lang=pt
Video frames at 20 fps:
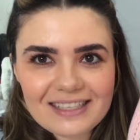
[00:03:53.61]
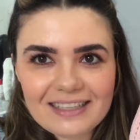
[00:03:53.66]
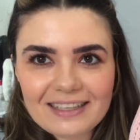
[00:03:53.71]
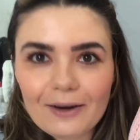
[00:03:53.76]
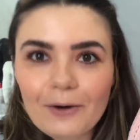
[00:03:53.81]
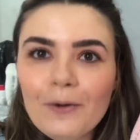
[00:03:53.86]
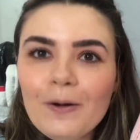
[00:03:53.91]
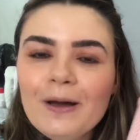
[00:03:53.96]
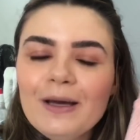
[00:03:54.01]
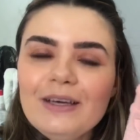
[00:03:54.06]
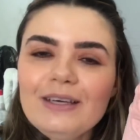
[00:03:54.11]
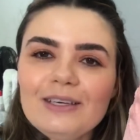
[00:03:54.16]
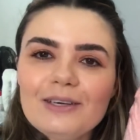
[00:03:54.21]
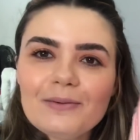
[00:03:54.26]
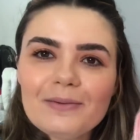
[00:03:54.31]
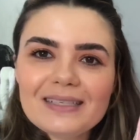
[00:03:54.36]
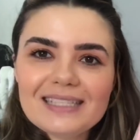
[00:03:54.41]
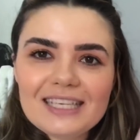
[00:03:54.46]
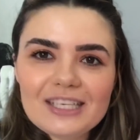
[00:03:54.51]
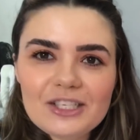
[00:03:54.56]
Então em
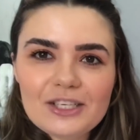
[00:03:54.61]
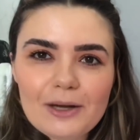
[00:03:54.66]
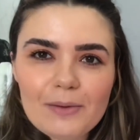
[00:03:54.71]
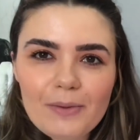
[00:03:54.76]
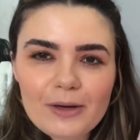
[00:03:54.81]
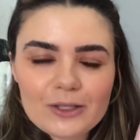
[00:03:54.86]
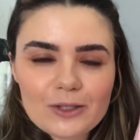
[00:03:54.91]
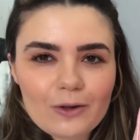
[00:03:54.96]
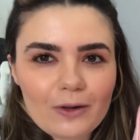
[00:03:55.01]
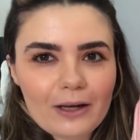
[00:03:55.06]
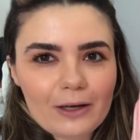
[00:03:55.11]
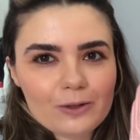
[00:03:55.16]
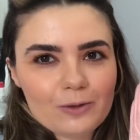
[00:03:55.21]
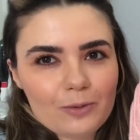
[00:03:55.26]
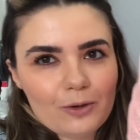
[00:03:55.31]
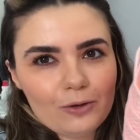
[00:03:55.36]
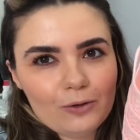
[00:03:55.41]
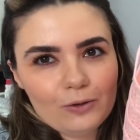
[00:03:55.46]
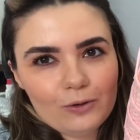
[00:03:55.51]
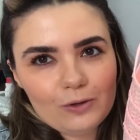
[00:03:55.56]
uma cestinha eu posso colocar os
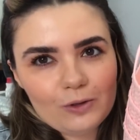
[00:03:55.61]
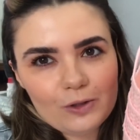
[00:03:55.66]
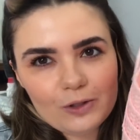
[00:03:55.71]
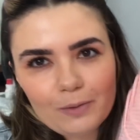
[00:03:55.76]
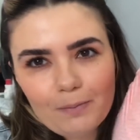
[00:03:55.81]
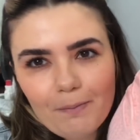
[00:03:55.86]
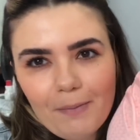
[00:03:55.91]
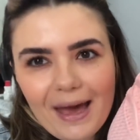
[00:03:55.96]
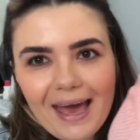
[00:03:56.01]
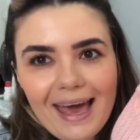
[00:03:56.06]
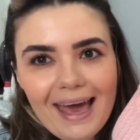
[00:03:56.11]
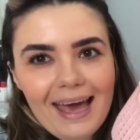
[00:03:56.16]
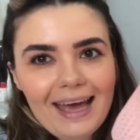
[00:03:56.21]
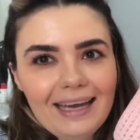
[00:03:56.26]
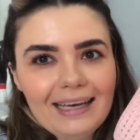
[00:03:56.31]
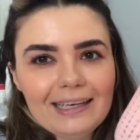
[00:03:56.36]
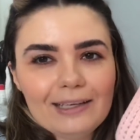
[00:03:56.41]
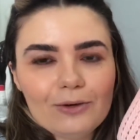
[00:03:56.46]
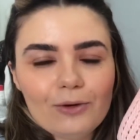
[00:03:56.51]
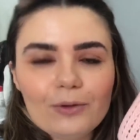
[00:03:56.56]
produtos de
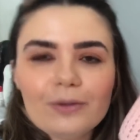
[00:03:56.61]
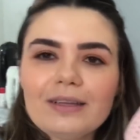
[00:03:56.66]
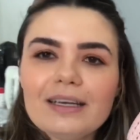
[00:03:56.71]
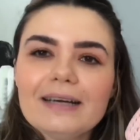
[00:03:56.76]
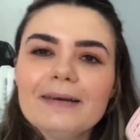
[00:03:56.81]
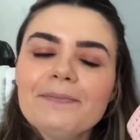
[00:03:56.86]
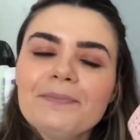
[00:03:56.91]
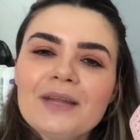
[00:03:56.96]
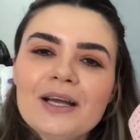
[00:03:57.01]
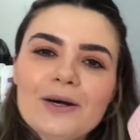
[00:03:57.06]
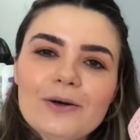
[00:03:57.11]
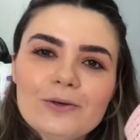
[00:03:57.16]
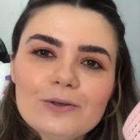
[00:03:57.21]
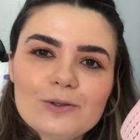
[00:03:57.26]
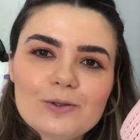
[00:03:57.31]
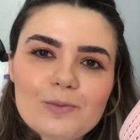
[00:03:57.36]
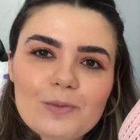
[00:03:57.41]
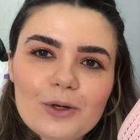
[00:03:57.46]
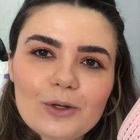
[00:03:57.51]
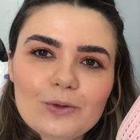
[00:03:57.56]
pele, em outra
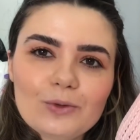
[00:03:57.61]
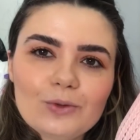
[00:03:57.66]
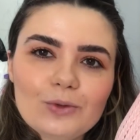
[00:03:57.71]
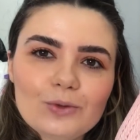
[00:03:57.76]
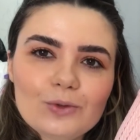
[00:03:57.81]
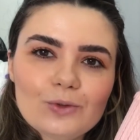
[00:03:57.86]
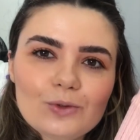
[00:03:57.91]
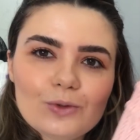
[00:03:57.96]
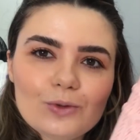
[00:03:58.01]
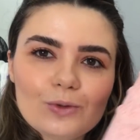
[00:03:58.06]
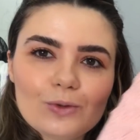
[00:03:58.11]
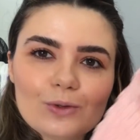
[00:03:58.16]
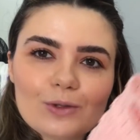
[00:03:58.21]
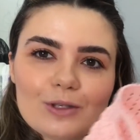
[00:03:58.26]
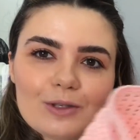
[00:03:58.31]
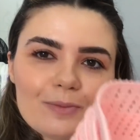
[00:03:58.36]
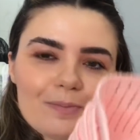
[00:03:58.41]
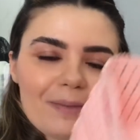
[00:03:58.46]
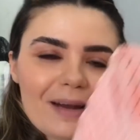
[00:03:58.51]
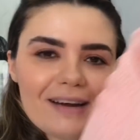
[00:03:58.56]
os
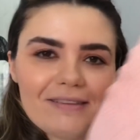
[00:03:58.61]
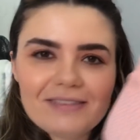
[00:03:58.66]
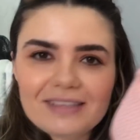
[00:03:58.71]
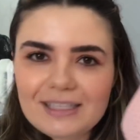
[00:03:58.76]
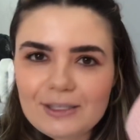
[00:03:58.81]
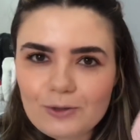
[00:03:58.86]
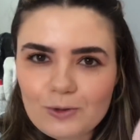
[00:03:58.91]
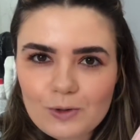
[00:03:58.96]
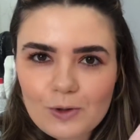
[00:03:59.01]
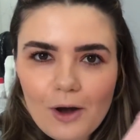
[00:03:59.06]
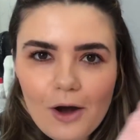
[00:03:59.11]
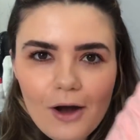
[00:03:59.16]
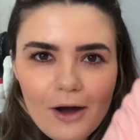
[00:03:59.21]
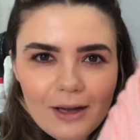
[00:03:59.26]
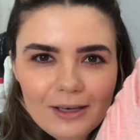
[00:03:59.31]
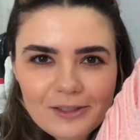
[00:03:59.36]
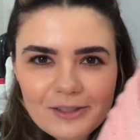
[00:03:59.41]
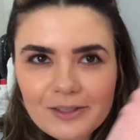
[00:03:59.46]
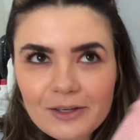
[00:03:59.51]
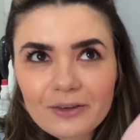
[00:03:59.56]
produtos pra fazer os olhos.